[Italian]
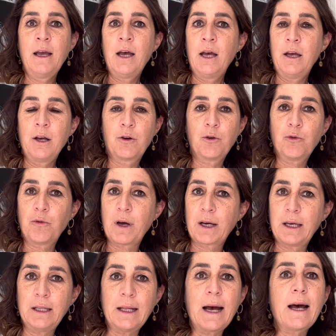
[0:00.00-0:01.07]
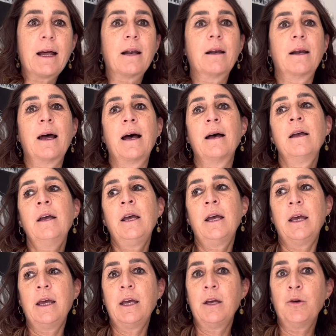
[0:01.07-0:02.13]
eh, con una chitarra,
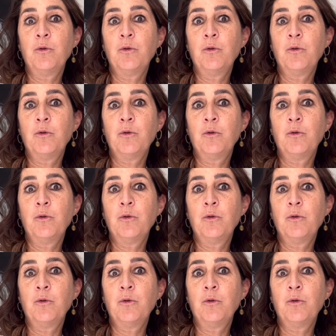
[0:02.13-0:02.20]
eh,